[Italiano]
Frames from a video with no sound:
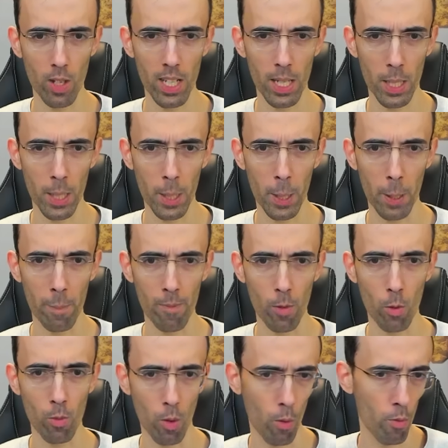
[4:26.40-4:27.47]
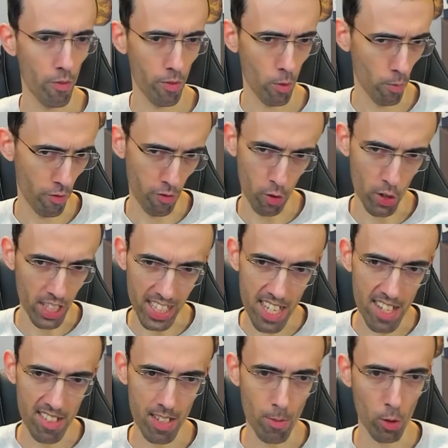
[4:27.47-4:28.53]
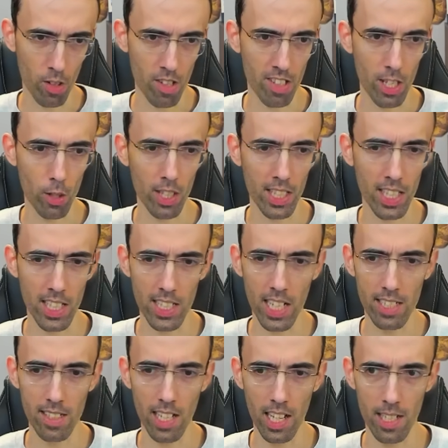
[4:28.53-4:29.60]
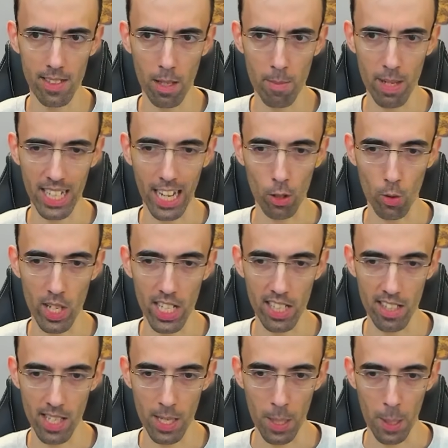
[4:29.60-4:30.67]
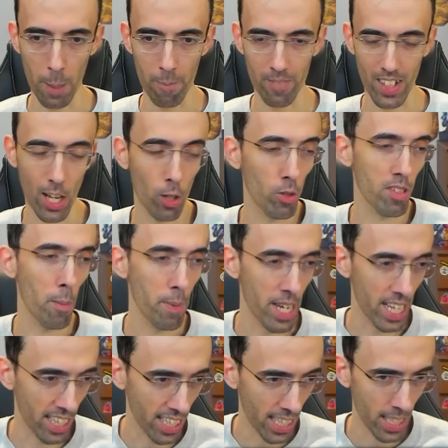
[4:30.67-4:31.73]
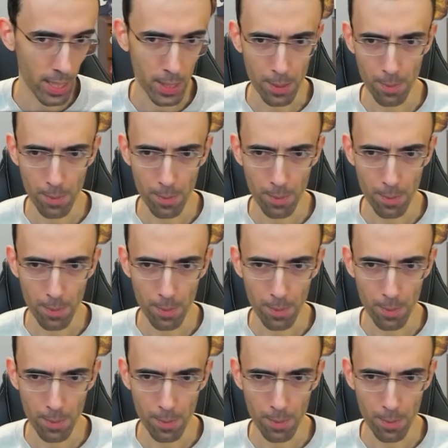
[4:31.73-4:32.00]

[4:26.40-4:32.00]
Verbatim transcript: ehm, un, un, un, fortissimo sostenitore de, de, de, del mercato indie, e lo sapete,